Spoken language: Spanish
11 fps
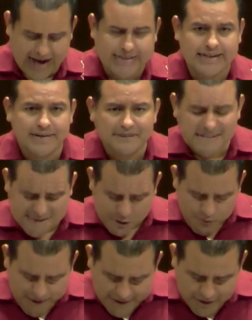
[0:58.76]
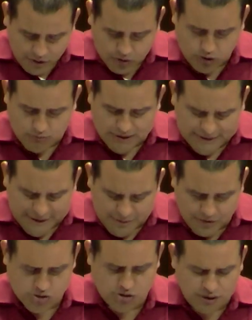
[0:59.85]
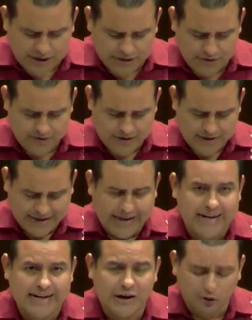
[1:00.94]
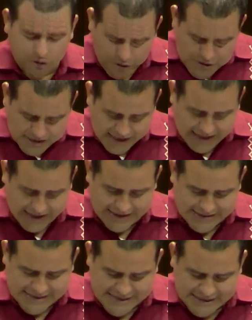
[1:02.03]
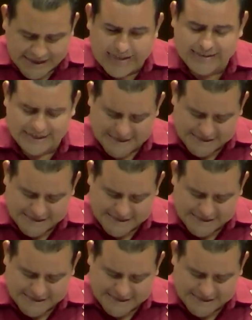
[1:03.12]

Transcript: a través de un marco normativo sólido que reconozca la necesidad de